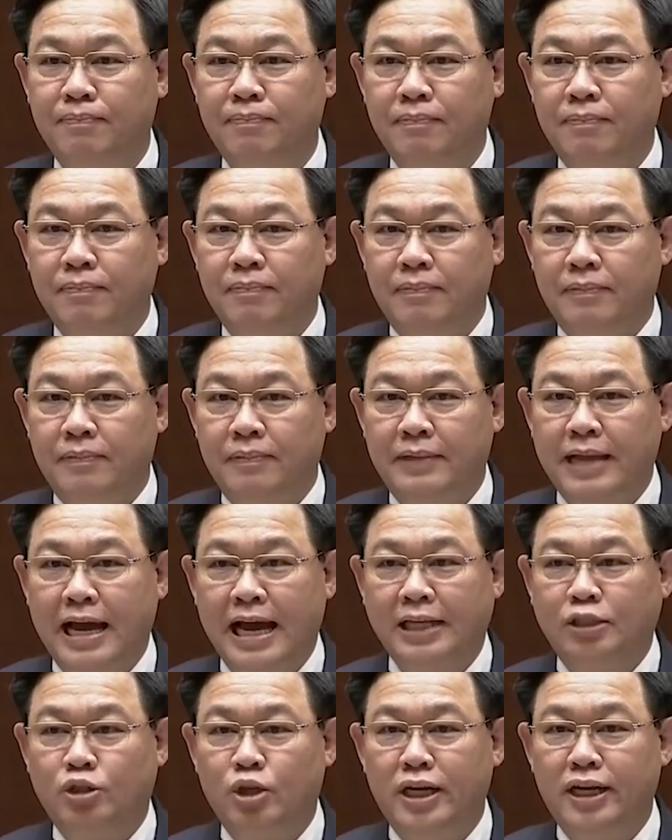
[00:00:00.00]
đáp gọn.
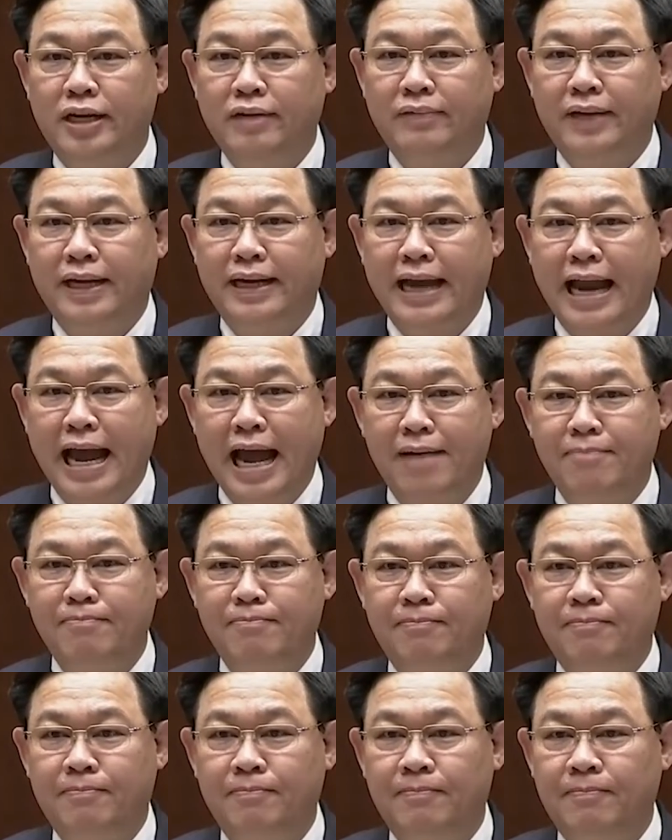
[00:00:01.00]
Mỗi lượt có ba
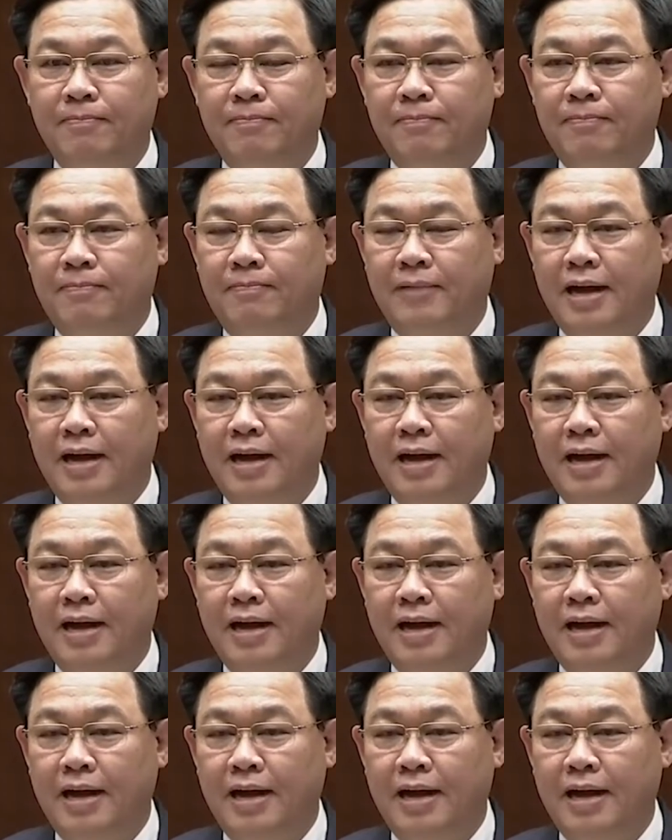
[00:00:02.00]
đến năm đại biểu